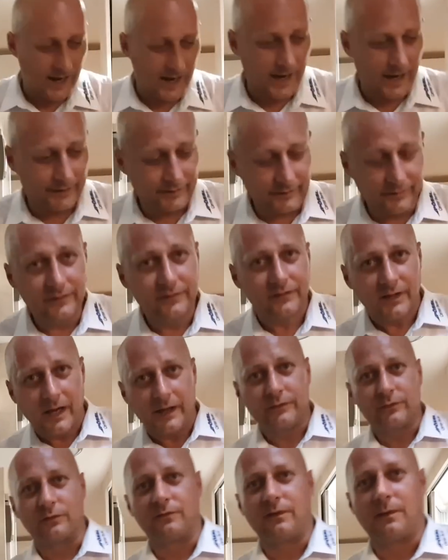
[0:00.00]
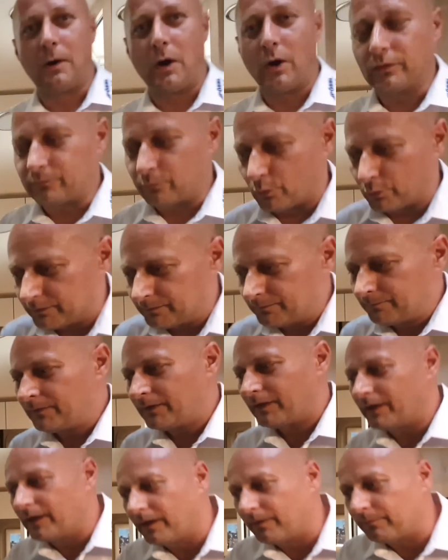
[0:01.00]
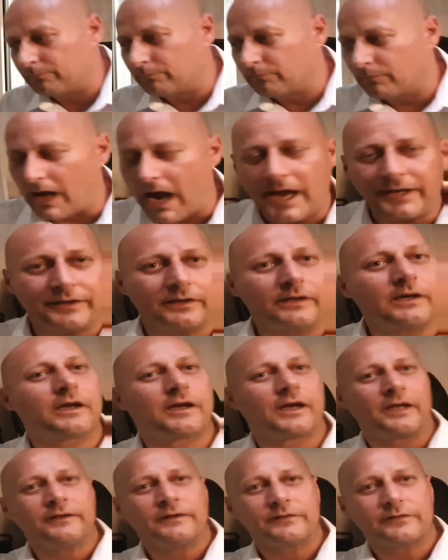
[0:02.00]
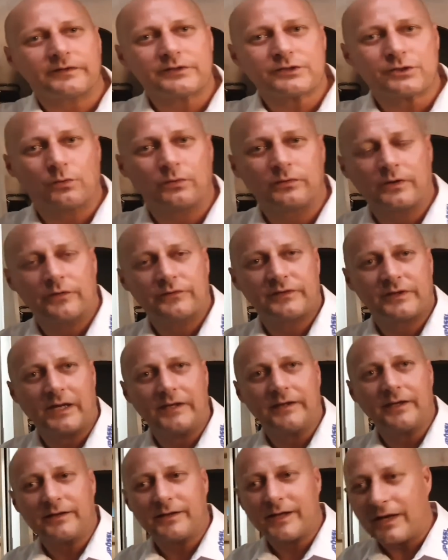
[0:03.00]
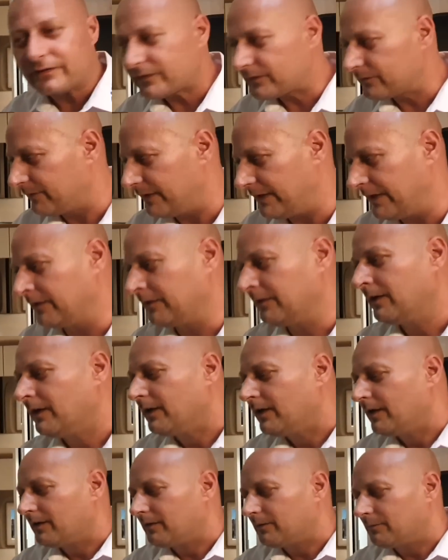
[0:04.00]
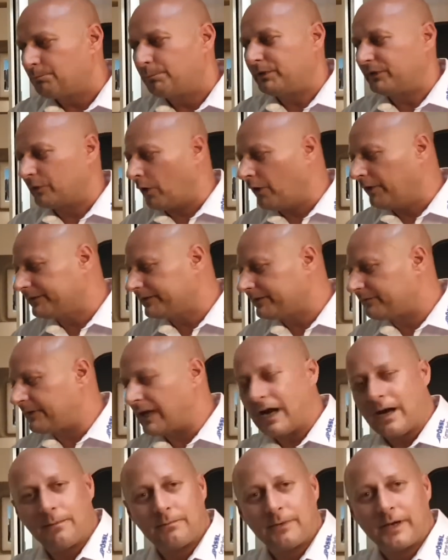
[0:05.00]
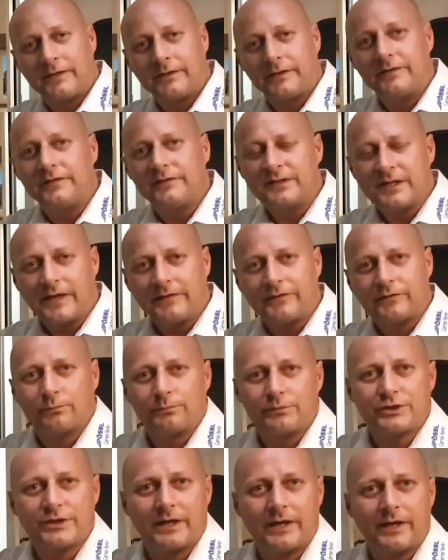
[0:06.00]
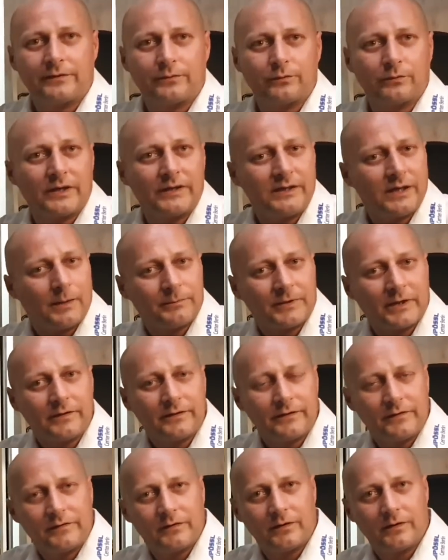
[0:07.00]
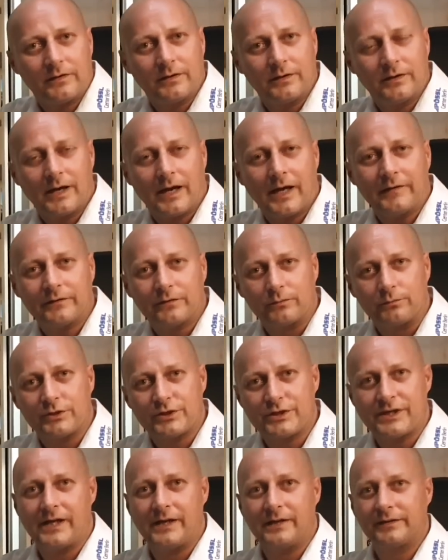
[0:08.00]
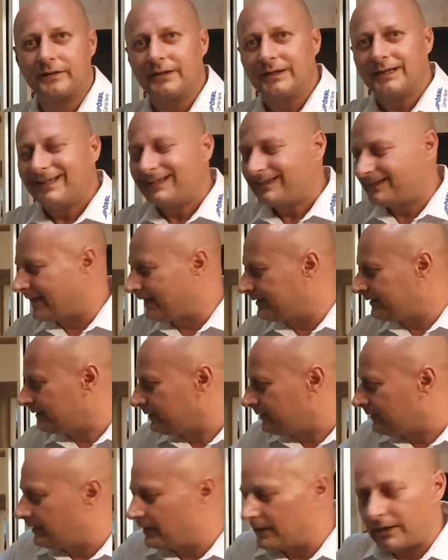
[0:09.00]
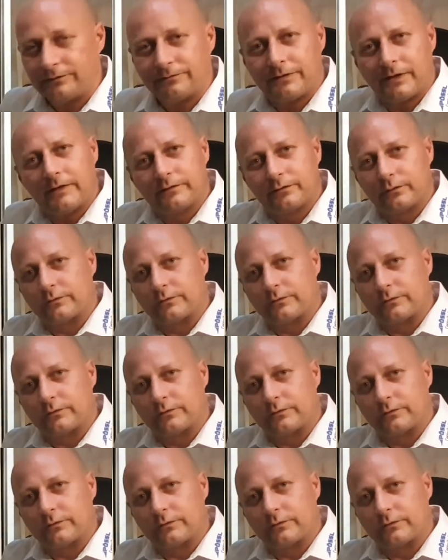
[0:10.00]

eine Dieselheizung Diesel verbaut wurde. Genau. Ähm, einige kennen es ja schon aus den anderen Kastenwegen. Bedeutet, wir haben eine Dieselheizung bestellt oder ihr habt eine Dieselheizung bestellt, dann entfällt